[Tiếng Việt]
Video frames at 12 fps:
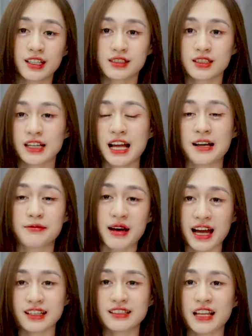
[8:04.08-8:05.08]
hiện rằng là
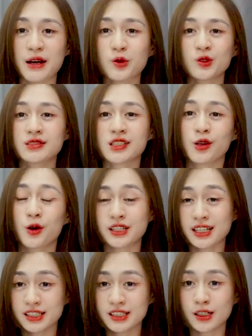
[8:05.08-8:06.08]
bạn là một người có
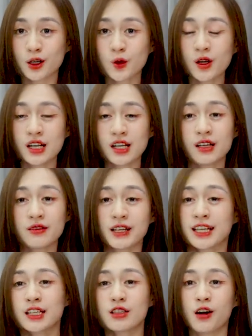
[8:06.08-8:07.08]
năng khiếu và
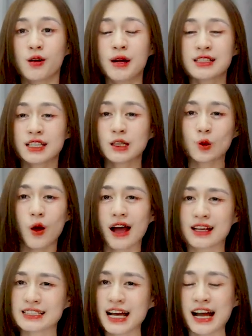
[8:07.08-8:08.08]
khi đó bạn sẽ
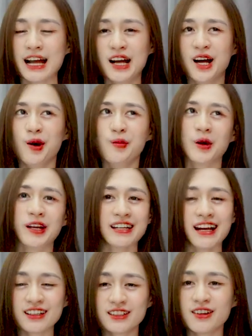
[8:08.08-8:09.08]
tỏa ra một cái
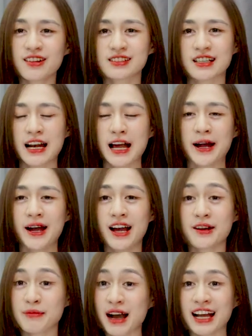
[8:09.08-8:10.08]
năng lượng rằng là
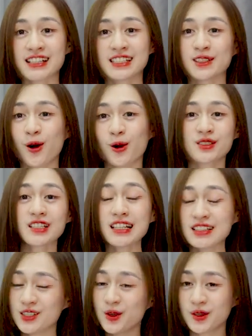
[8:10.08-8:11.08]
bạn sẽ có rất là
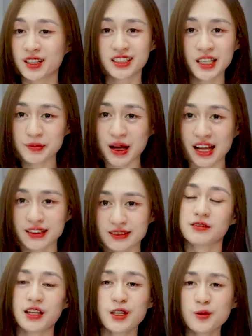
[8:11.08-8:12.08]
nhiều người thích bạn
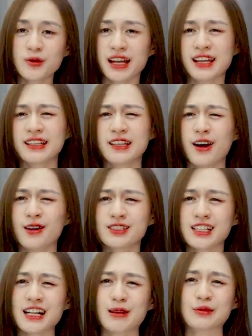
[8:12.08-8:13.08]
và lúc này thì họ
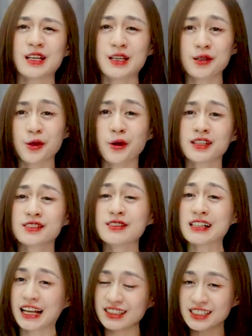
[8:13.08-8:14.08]
sẽ cảm thấy có cái sự
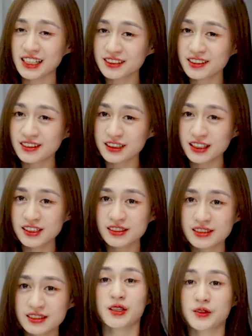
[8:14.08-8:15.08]
cạnh tranh hơn ấy
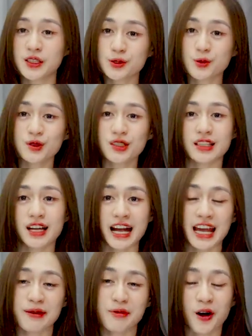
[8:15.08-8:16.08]
ví dụ như thằng
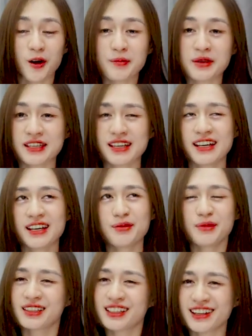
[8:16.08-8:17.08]
em họ mình
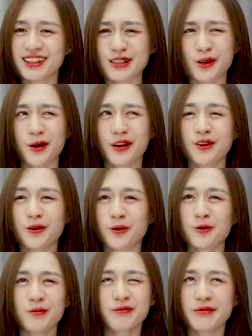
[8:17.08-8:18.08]
mình thấy thì nó kiểu
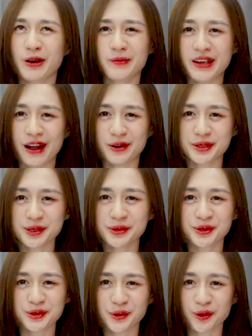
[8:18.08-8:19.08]
cũng béo béo xong
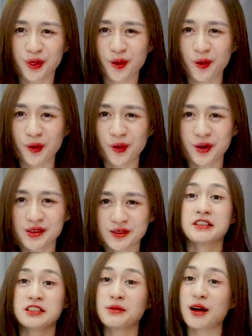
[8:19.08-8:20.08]
rồi tồ tồ
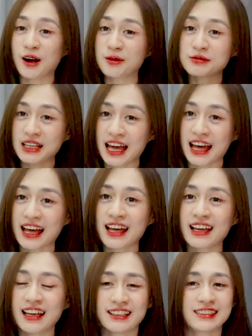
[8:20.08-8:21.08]
nhưng mà không nha
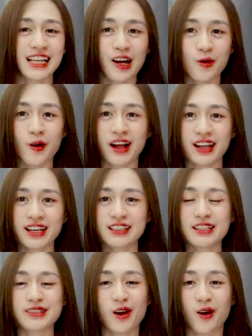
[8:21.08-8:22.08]
ra ngoài ấy
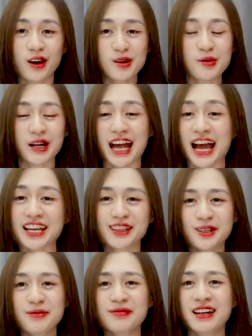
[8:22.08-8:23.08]
thì nó là một
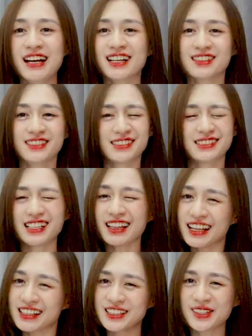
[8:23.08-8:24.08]
item được rất
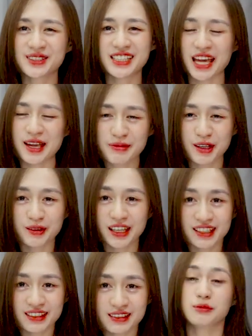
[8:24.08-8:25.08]
là nhiều chị em yêu
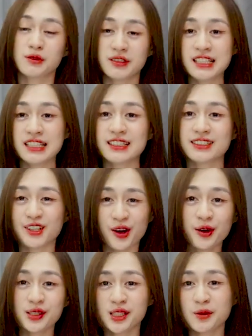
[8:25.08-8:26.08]
thích bởi vì nó
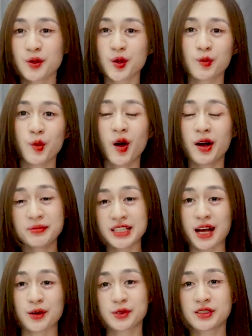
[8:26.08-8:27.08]
ở trong câu lạc bộ âm
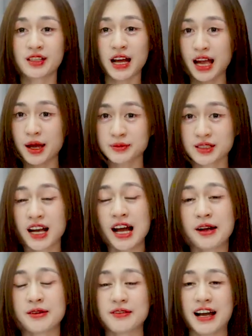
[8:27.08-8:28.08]
nhạc của trường Arms
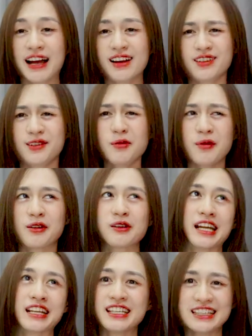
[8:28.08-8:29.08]
và lúc mà
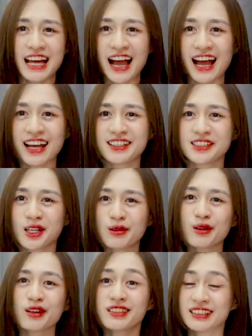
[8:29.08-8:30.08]
đánh guitar ấy, thì
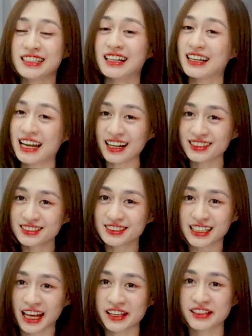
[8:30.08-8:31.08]
trông nó cực kỳ là lãng
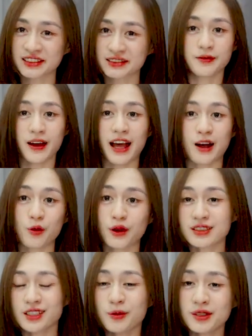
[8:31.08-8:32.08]
tử này và
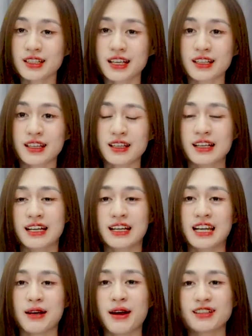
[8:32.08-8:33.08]
quan trọng hơn hết ấy
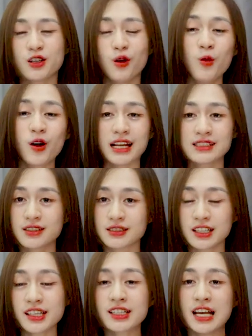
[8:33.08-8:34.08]
là bạn có một cái sở
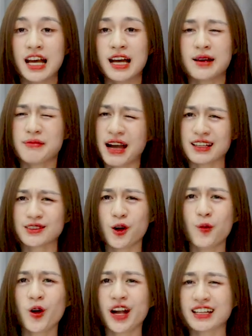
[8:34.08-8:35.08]
thích bạn có
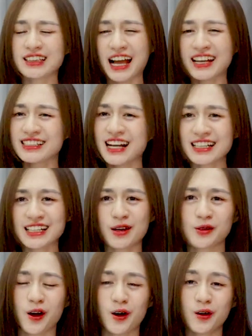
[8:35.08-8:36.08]
một cái tài năng
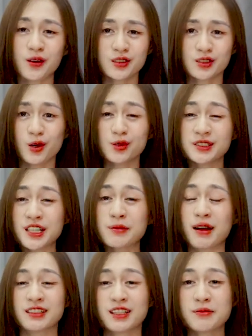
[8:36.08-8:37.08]
nào đó cho riêng
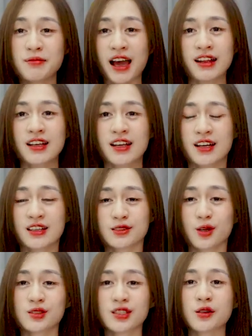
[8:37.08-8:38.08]
bản thân bạn
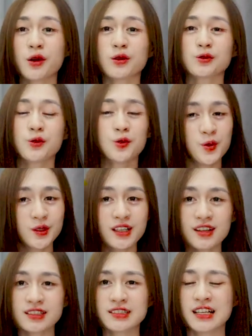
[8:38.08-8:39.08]
nó sẽ còn thu hút
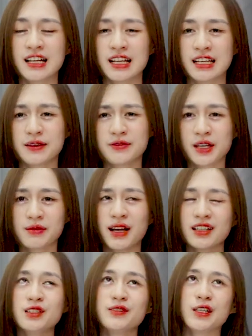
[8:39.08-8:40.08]
hơn là việc
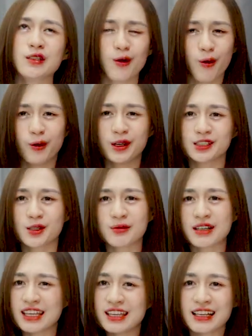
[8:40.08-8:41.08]
bạn cứ phải ngồi
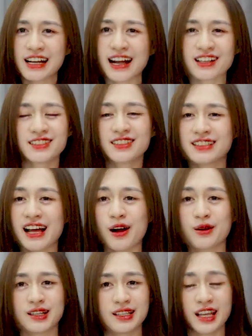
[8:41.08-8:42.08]
xong nghĩ cách như thế
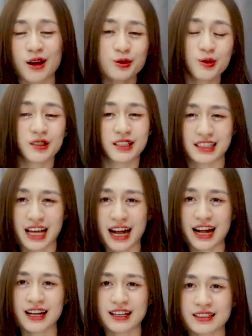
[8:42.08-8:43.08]
nào để theo đuổi người ta